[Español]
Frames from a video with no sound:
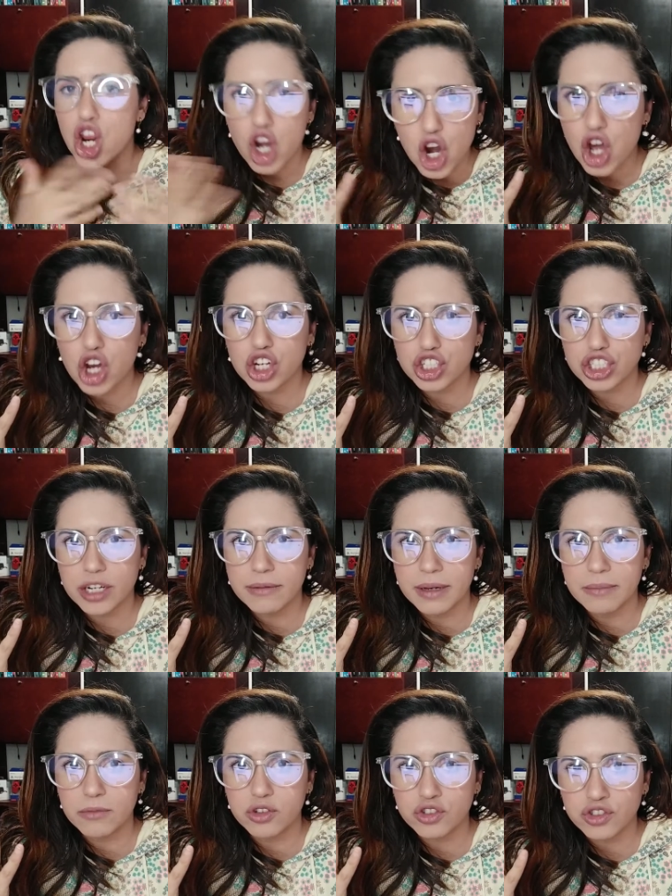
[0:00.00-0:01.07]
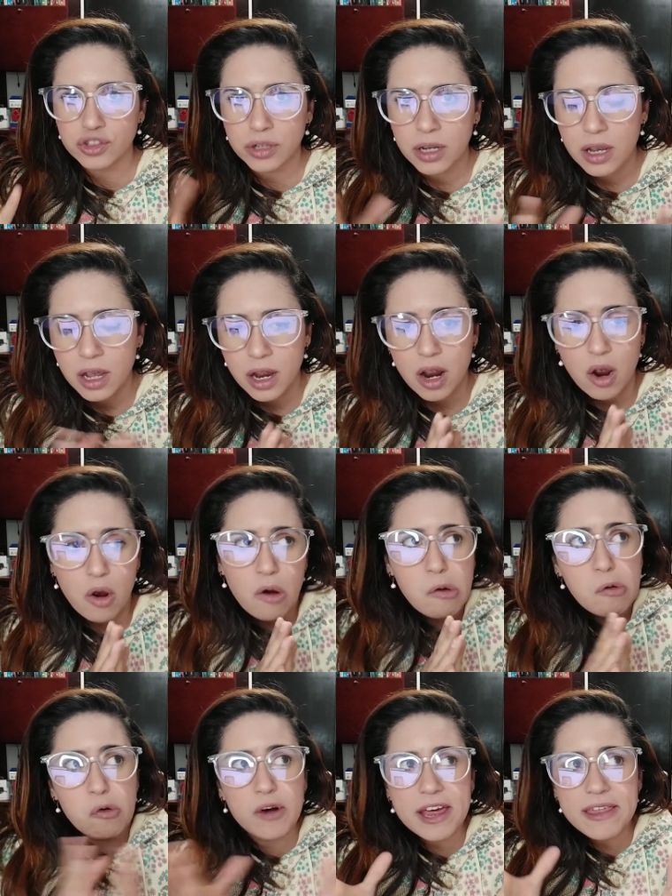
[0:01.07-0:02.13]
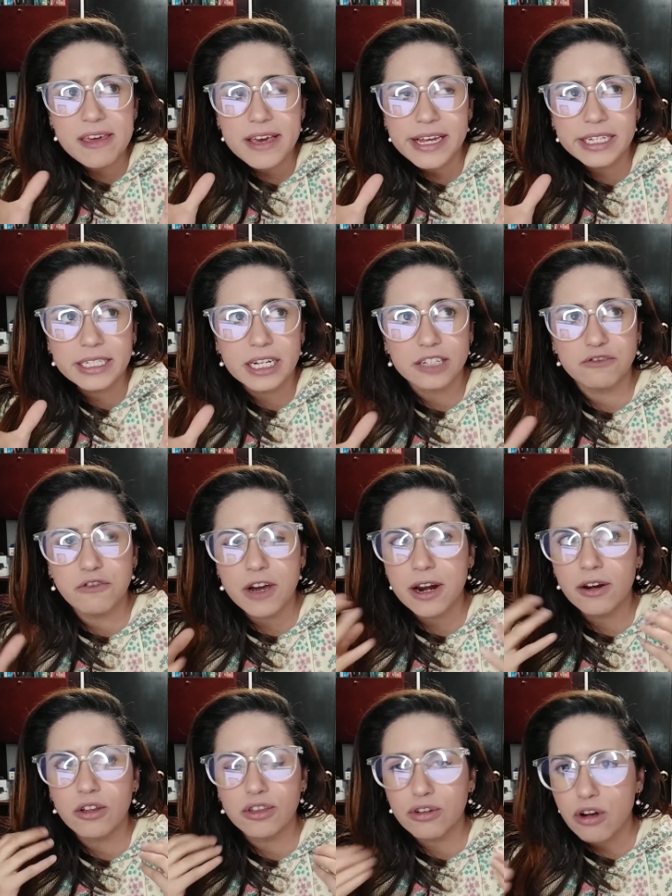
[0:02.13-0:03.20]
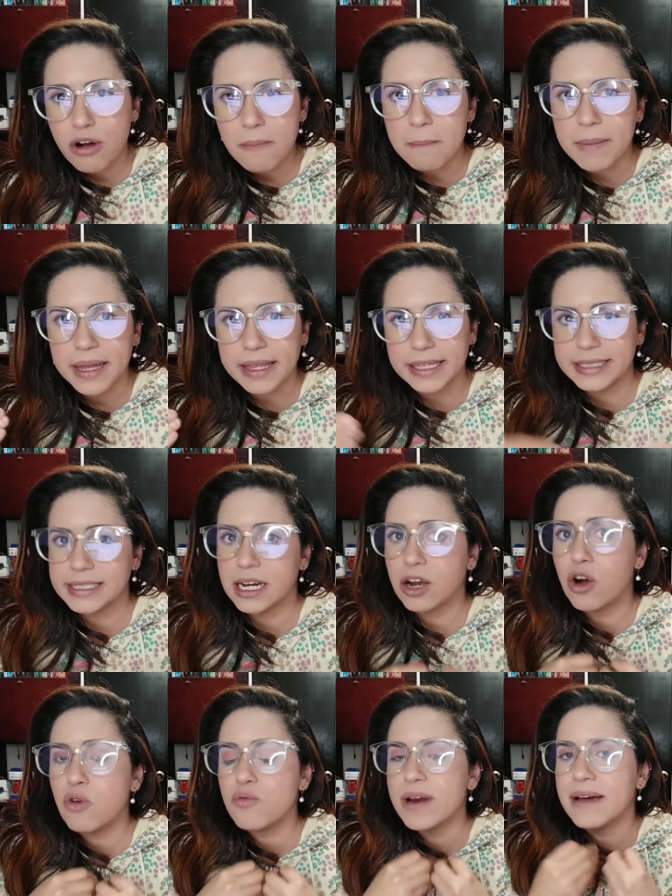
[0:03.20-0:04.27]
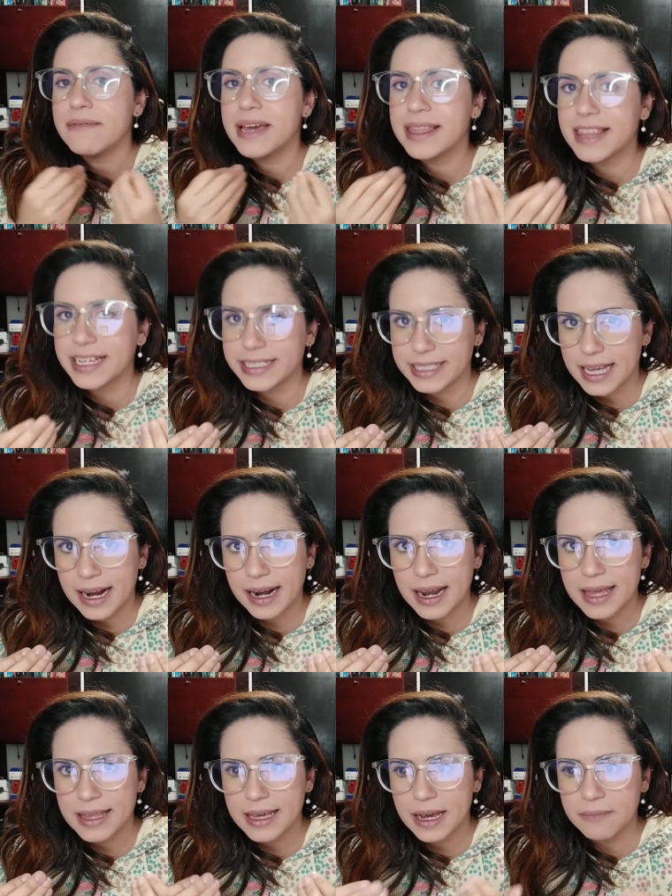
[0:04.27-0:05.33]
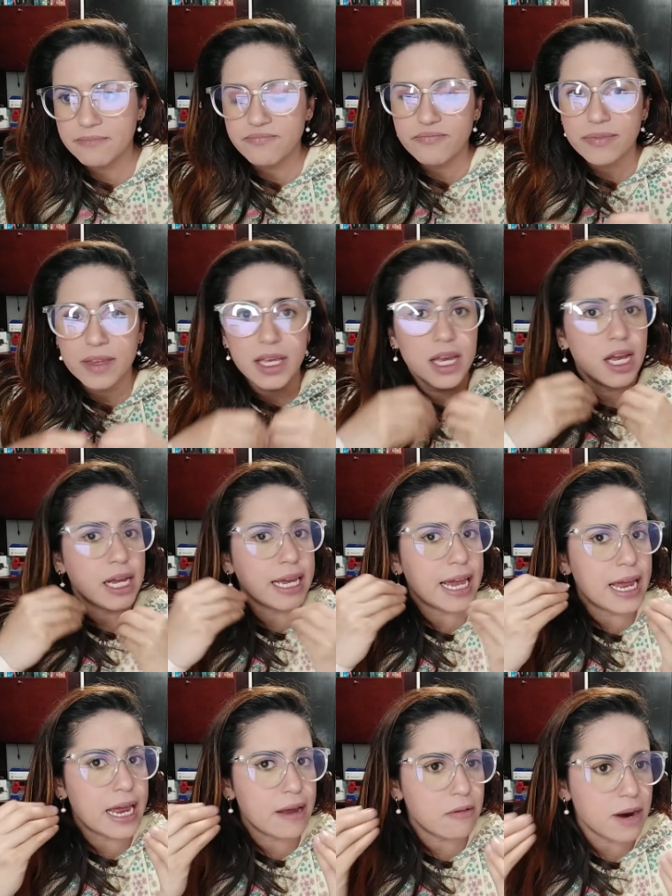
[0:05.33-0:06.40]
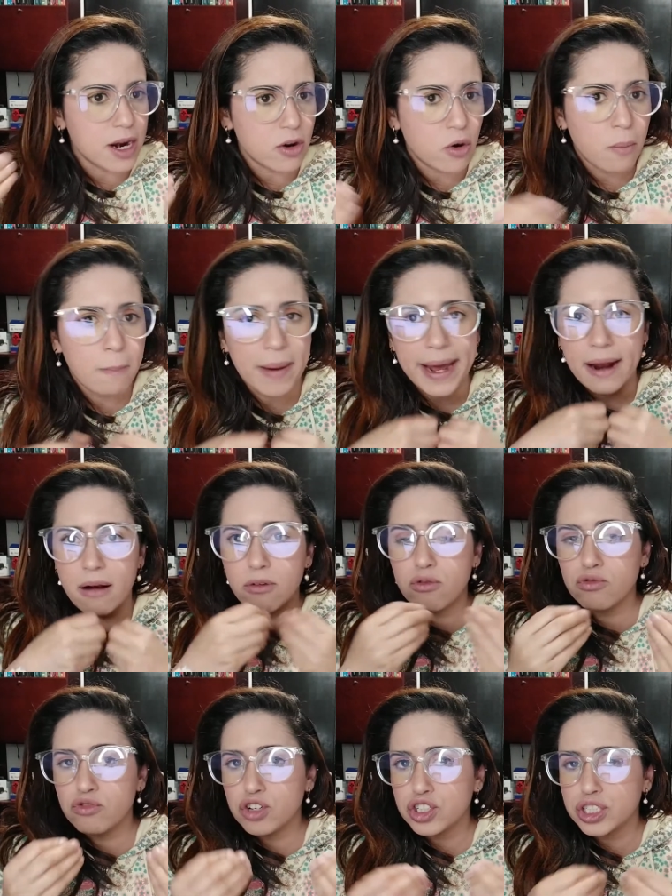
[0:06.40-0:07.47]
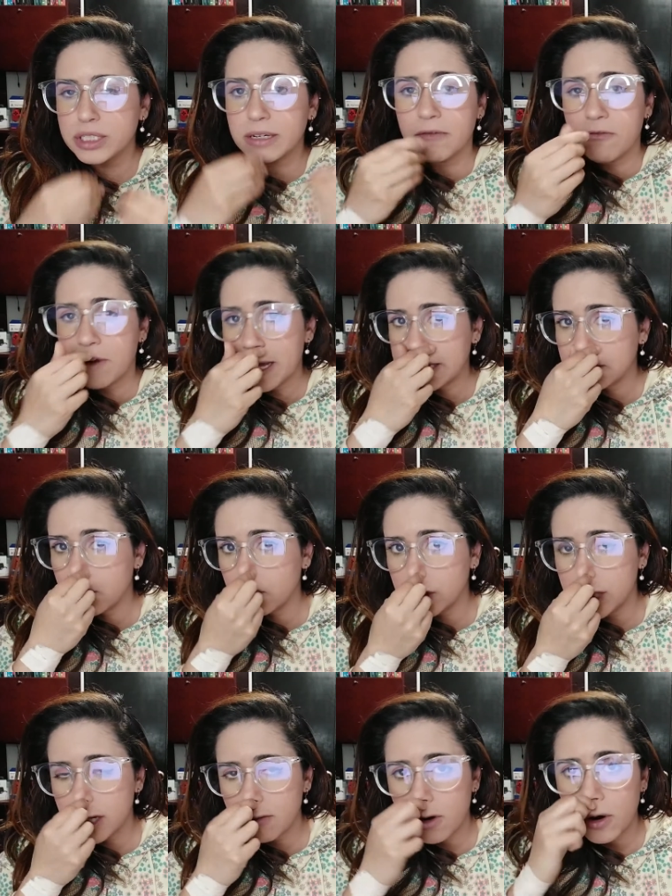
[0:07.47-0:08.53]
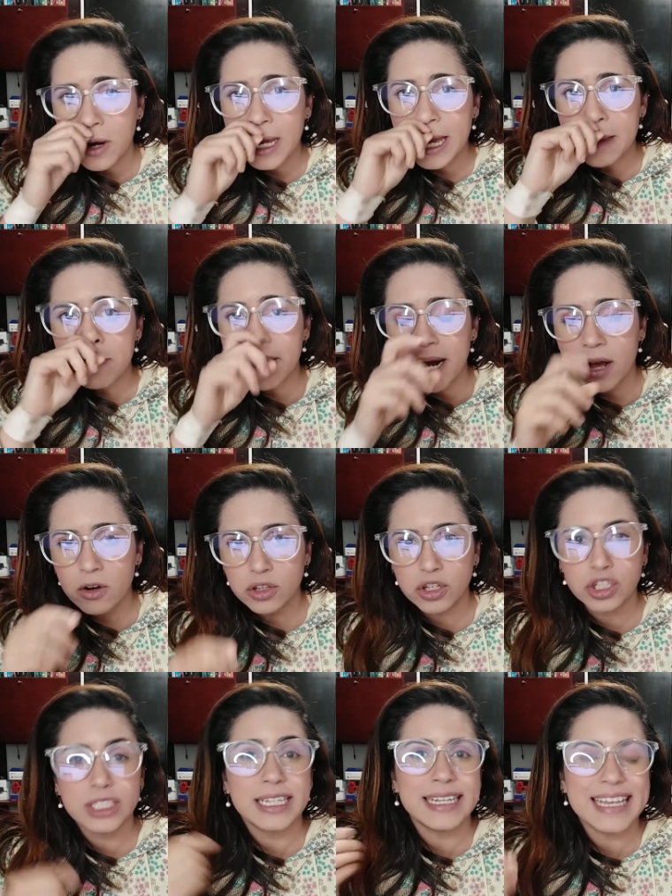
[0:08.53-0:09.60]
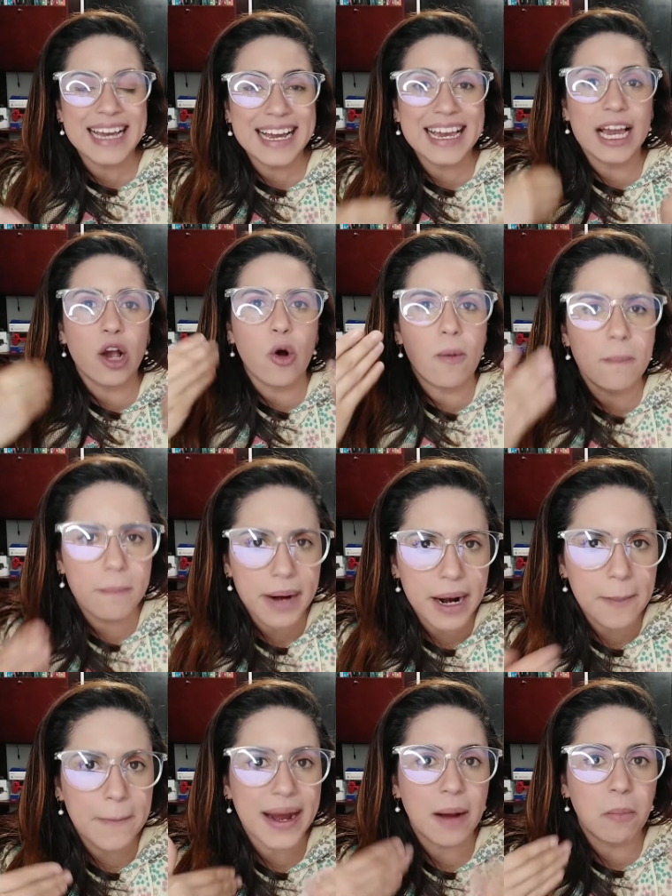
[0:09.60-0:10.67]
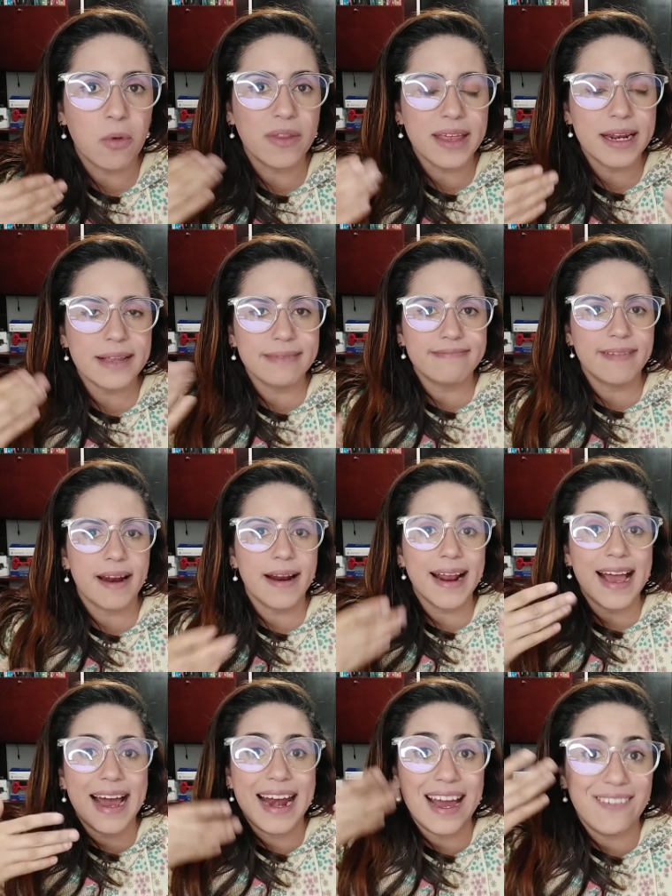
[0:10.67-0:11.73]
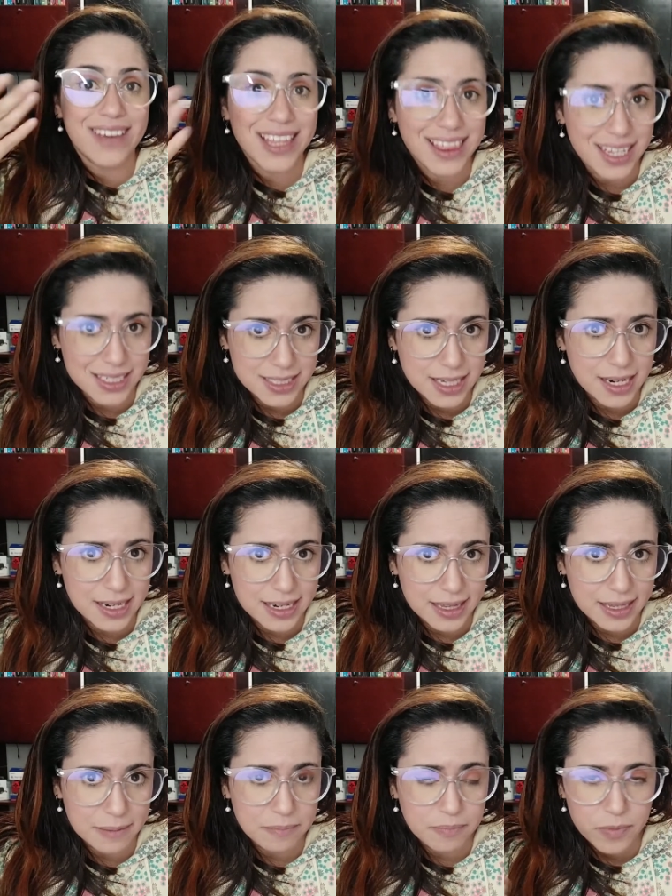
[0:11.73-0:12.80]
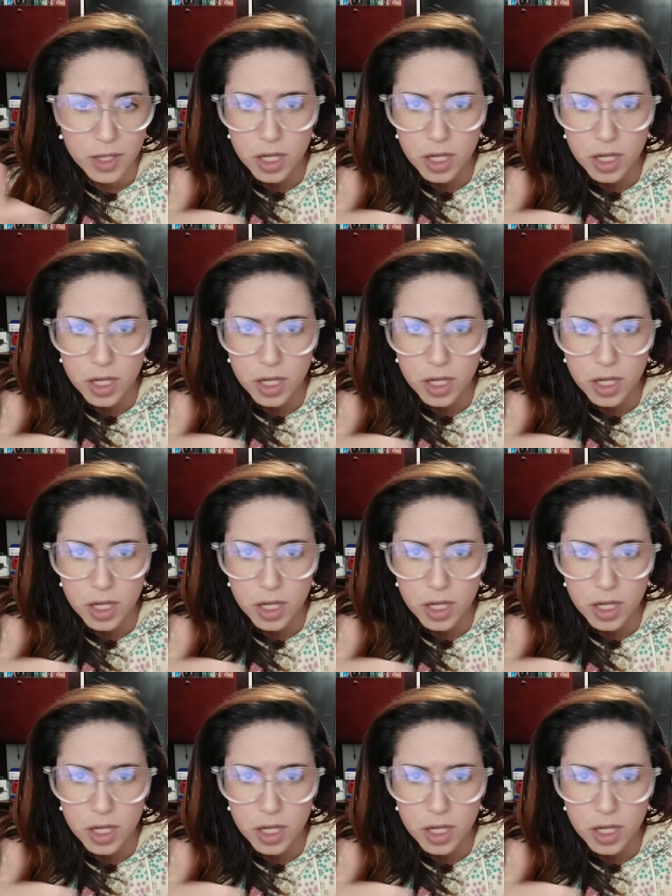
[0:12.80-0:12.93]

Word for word: No lo sabemos. Una de esas fue root Company. Sacó una beta cerrada que, bueno, para algunos fue exclusivo y para otros tenían que comprar para poder entrar a la beta cerrada.